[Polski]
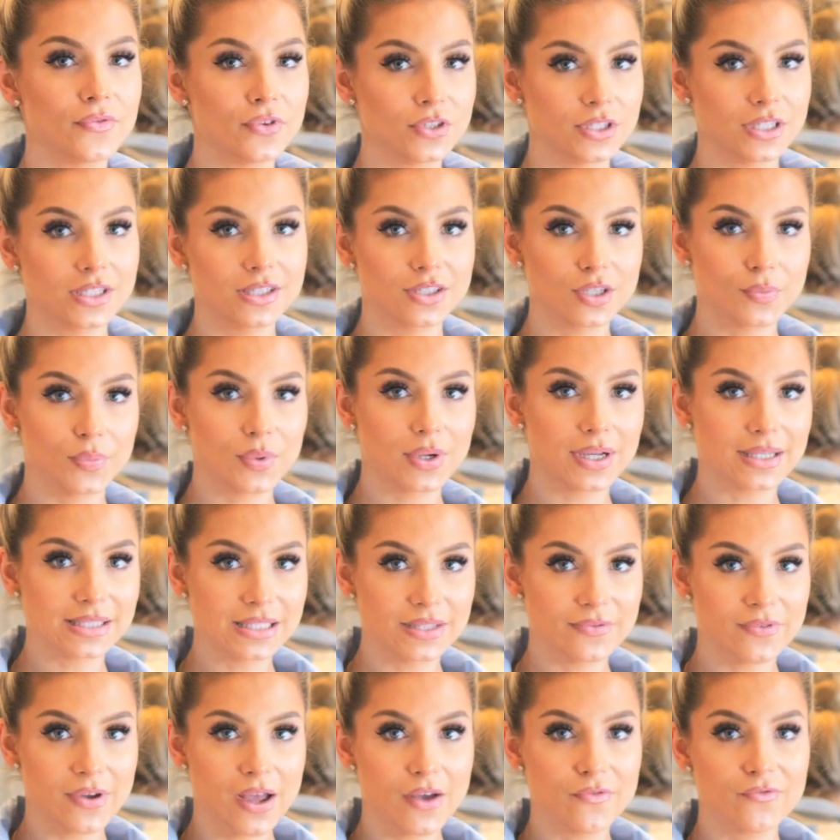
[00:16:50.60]
Wiecie co,
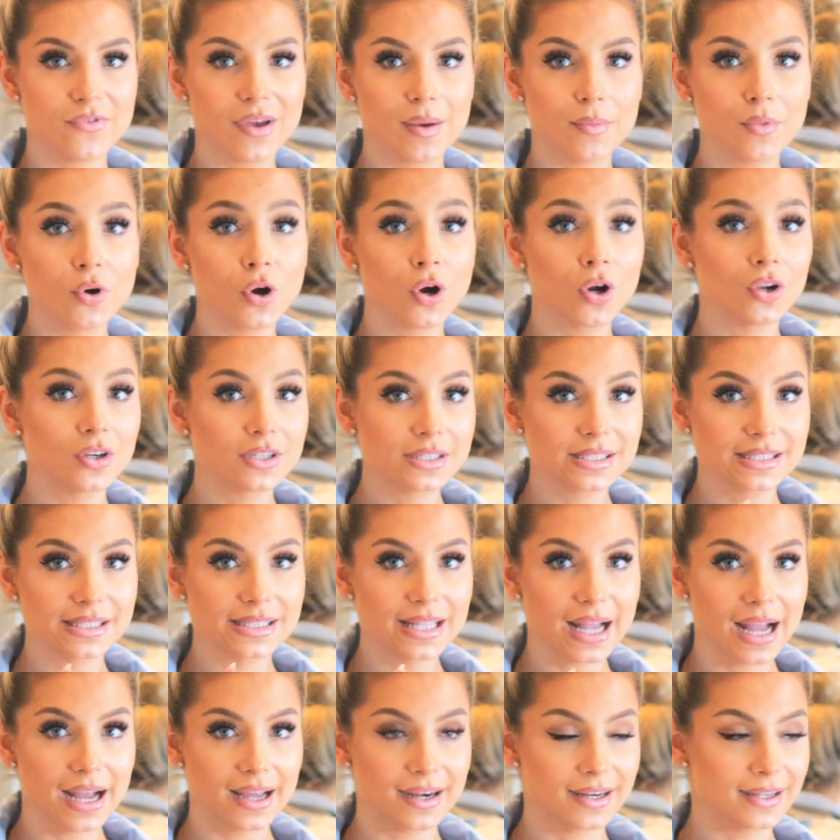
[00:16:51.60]
pokazywałam Wam haul
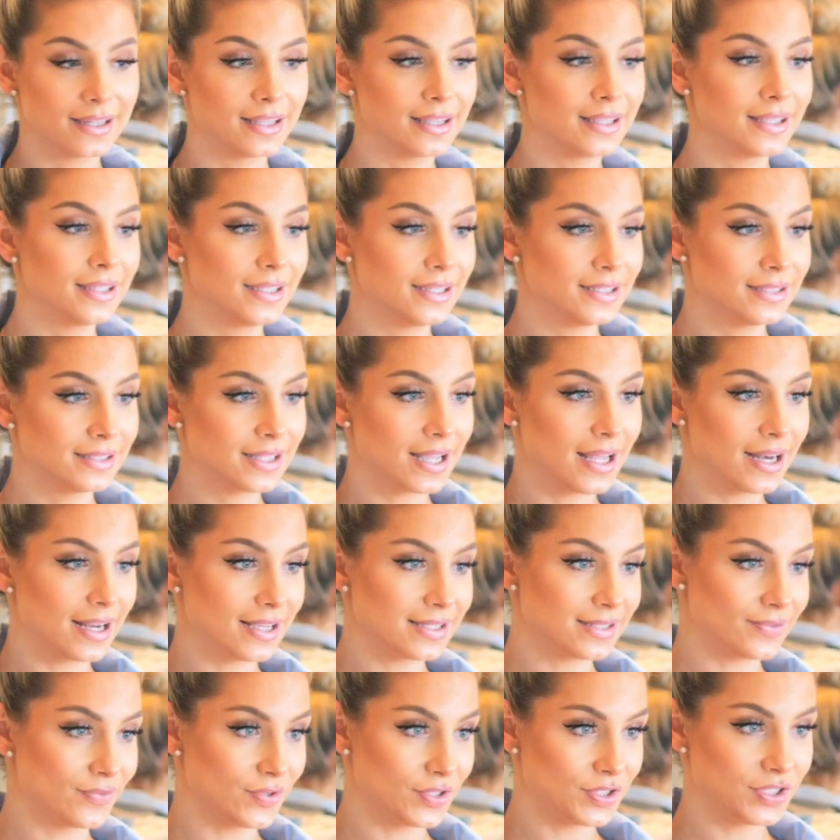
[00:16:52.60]
Zary i
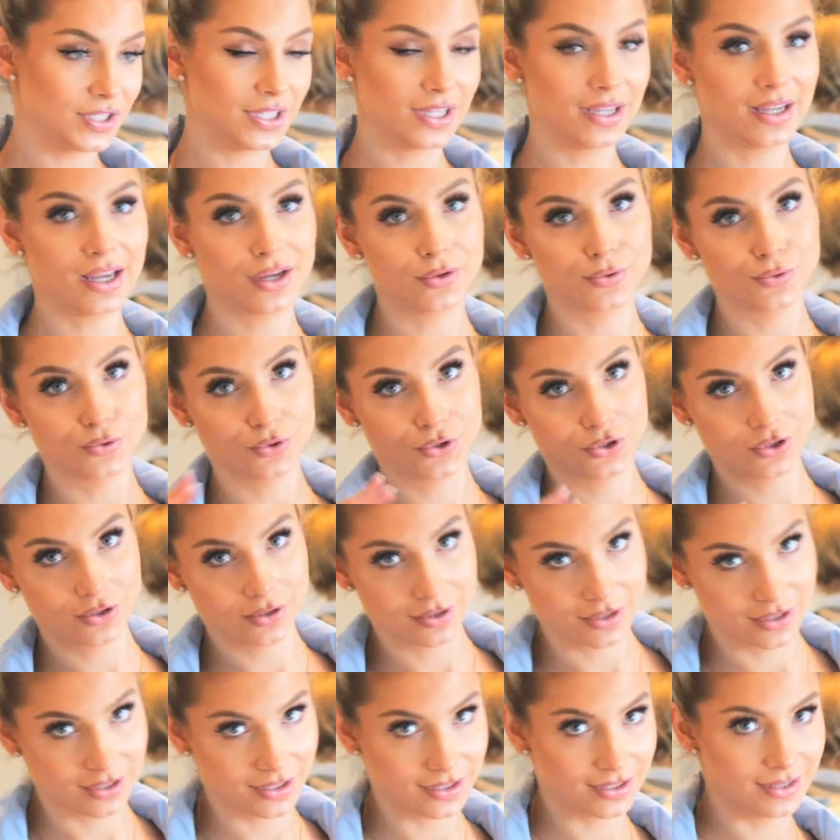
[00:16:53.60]
teraz właśnie jak już
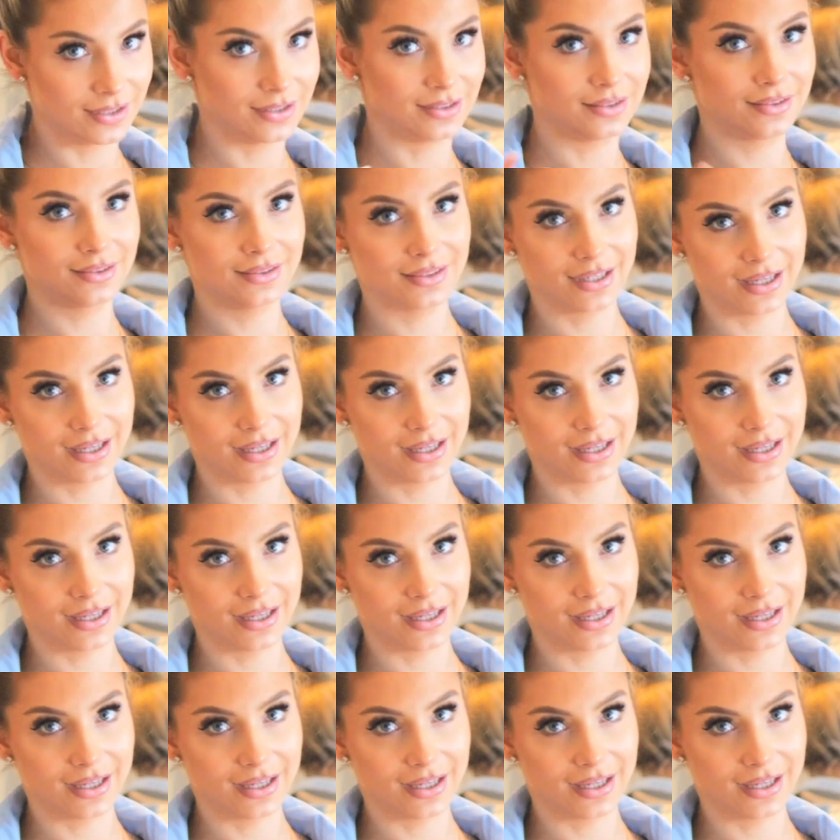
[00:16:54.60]
yy,